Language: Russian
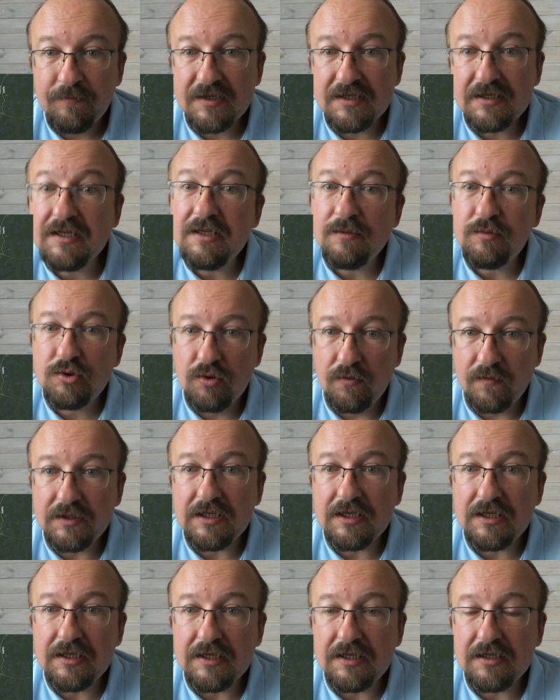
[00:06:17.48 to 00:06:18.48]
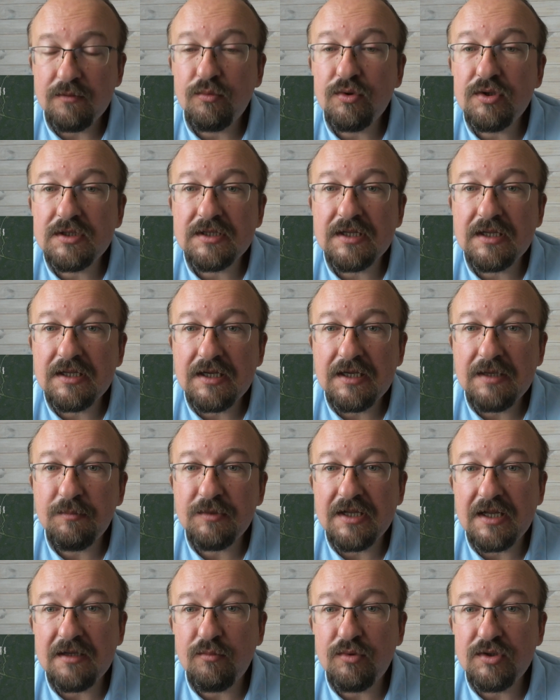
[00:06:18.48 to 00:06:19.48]
к ним снова-таки надо будет, им
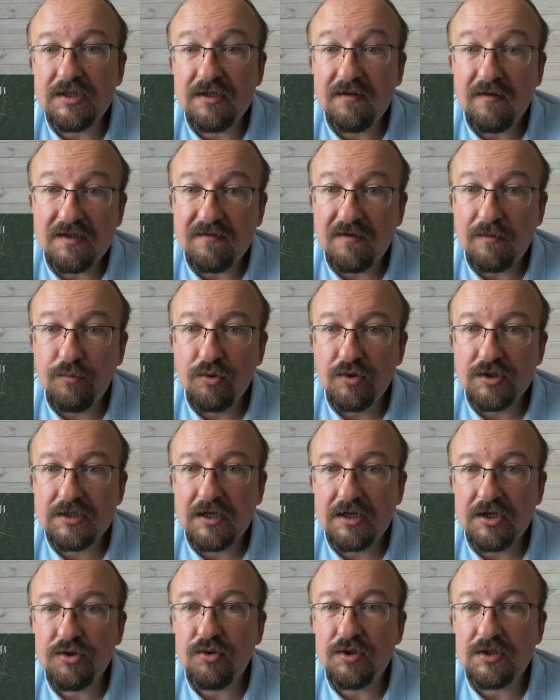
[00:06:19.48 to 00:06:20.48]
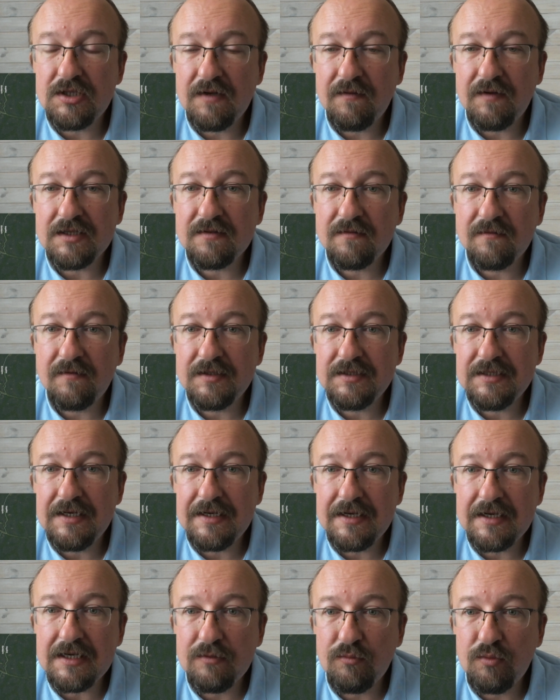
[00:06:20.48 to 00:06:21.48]
надо будет задавать вопрос, хорошо, если вас вывозили,
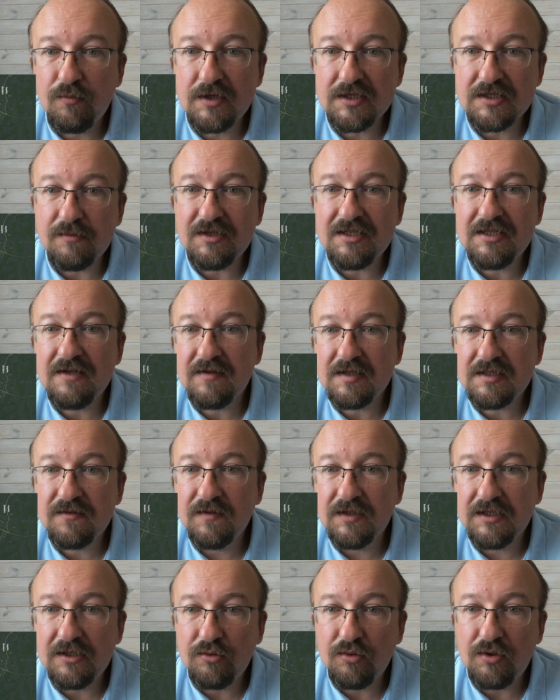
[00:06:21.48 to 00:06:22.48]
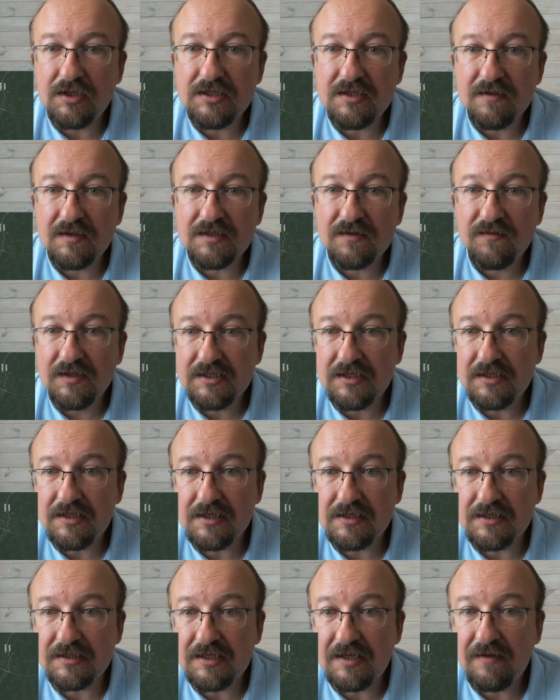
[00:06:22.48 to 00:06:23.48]
каким образом, где вас выкинули, где вас высадили,
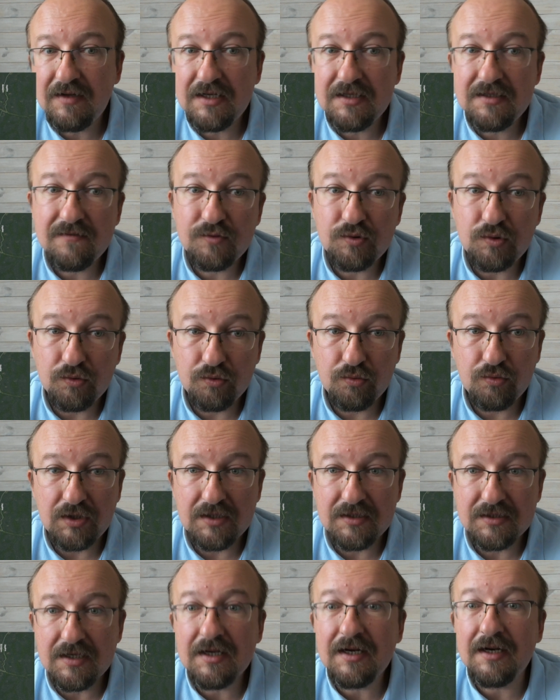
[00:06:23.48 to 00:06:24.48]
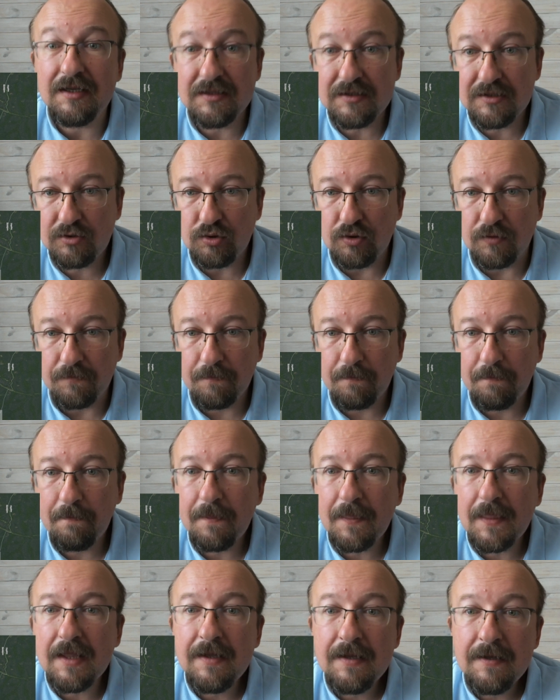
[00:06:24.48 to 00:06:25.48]
заставили идти в сторону украинской границы, кто?
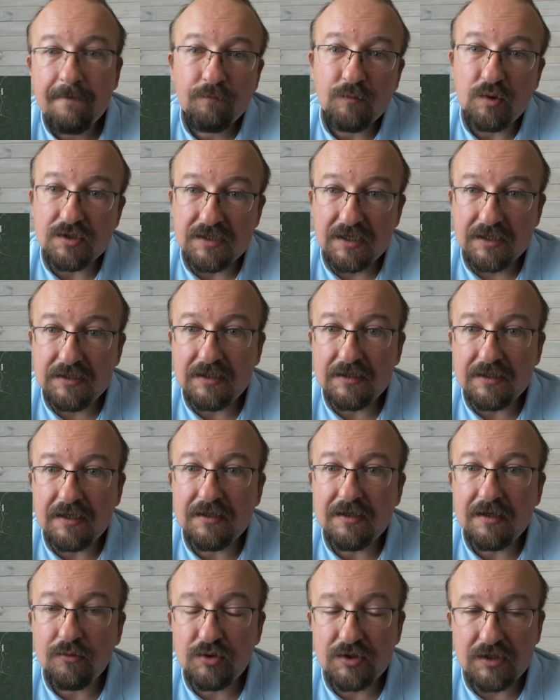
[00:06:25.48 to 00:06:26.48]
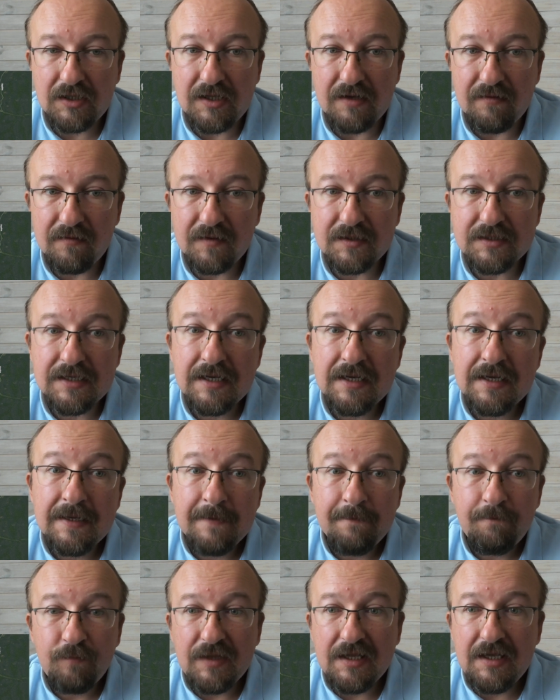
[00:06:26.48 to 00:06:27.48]
То есть это надо устанавливать.
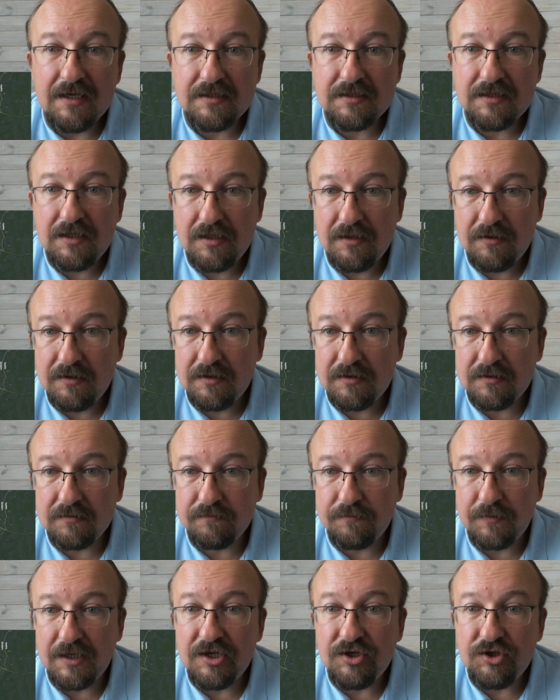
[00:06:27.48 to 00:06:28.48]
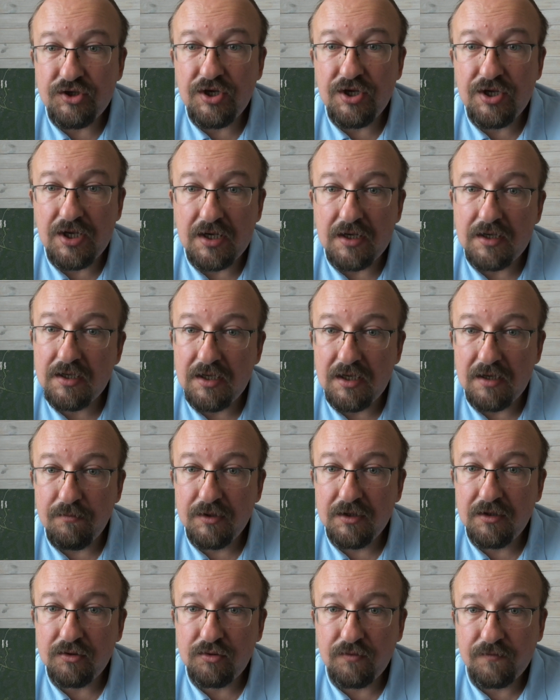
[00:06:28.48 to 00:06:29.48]
Если похищения не
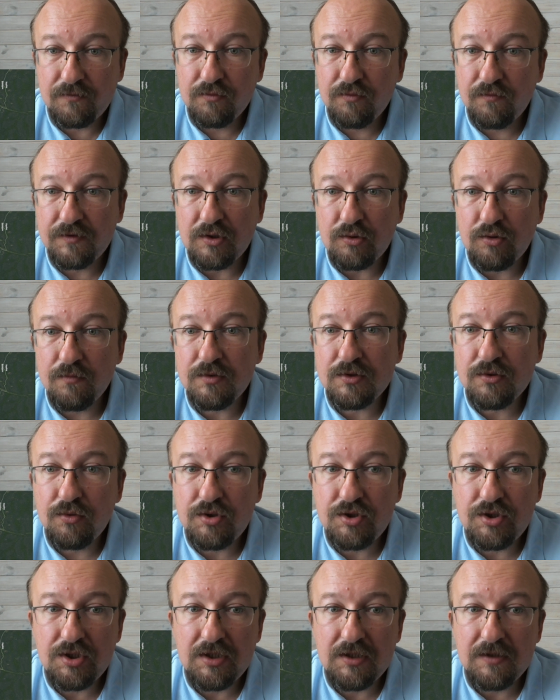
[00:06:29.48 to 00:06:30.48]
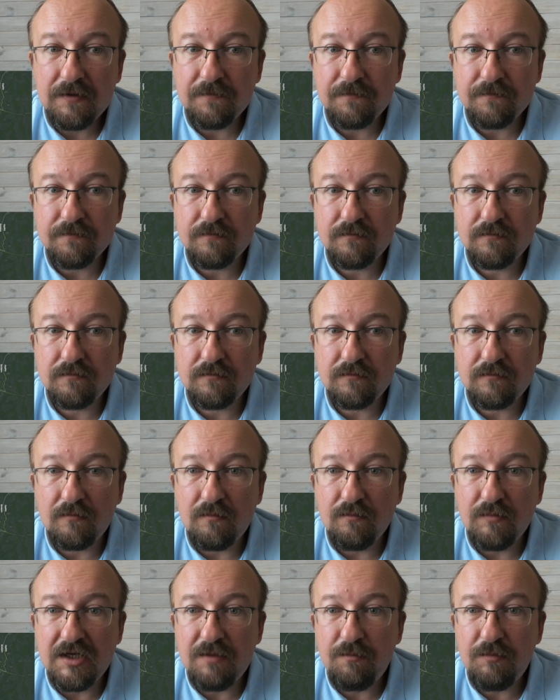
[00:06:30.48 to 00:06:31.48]
было, то ну, в таком случае
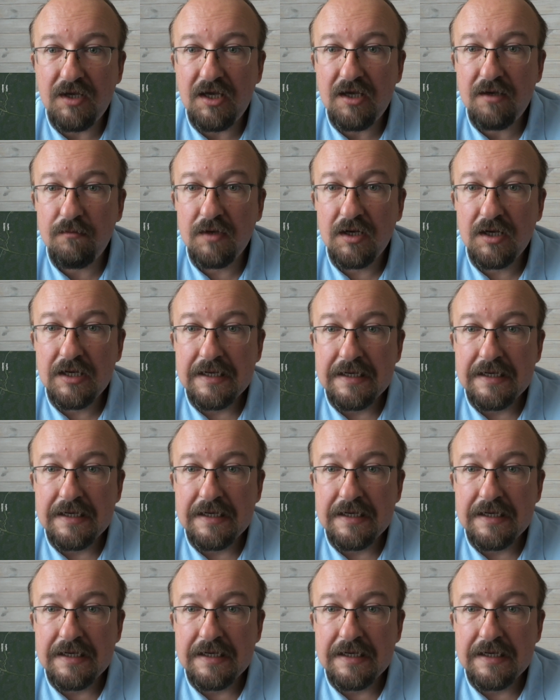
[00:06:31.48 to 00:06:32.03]
мы имеем